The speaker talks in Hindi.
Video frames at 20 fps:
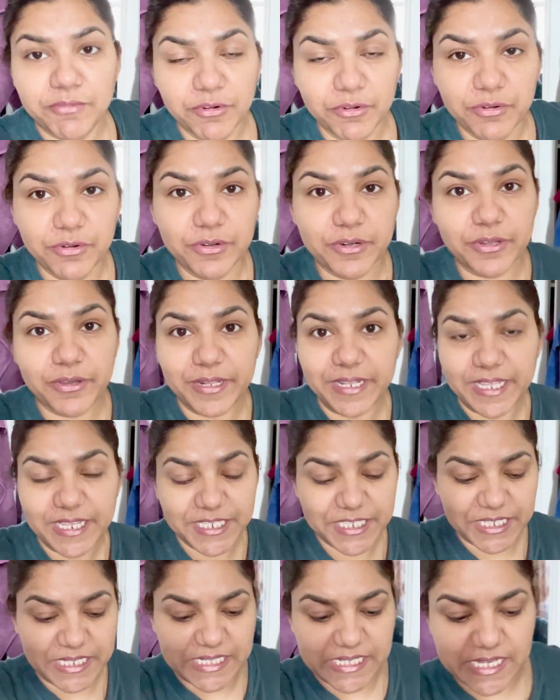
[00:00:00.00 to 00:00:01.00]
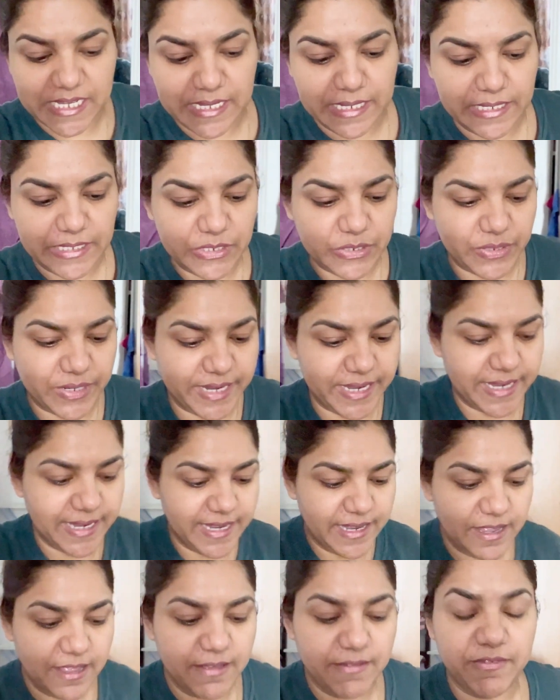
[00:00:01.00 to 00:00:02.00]
फूड और ये चीज़ें जो है
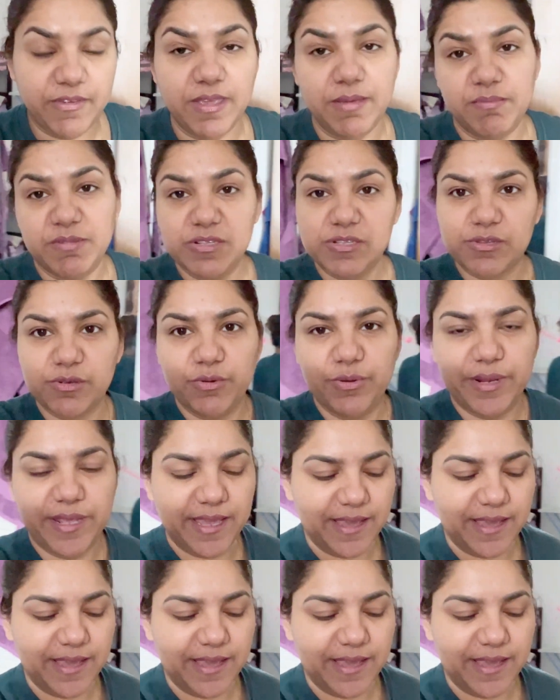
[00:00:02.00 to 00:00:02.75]
फेमस हो रही